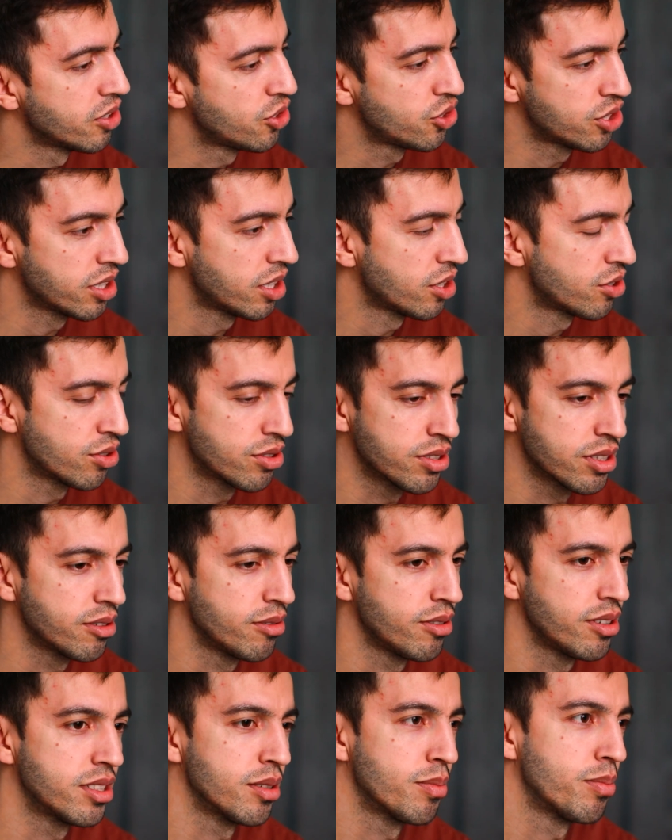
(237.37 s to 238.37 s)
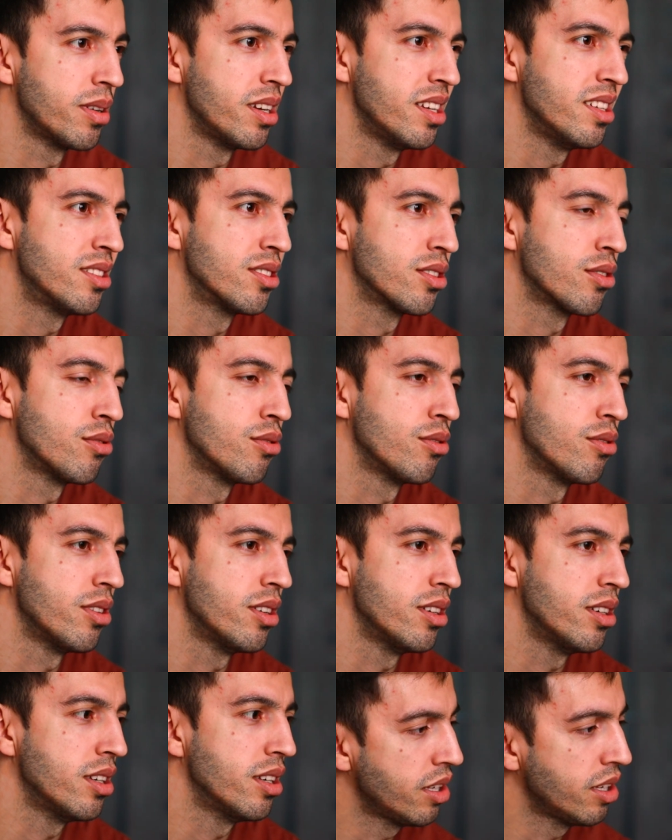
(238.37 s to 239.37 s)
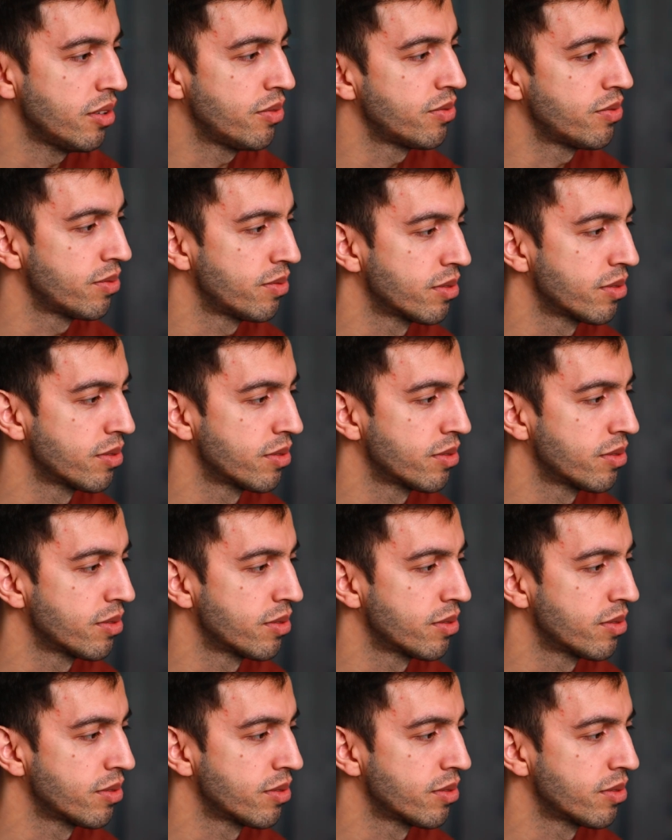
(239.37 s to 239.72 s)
начинаешь что-то говорить о политику, и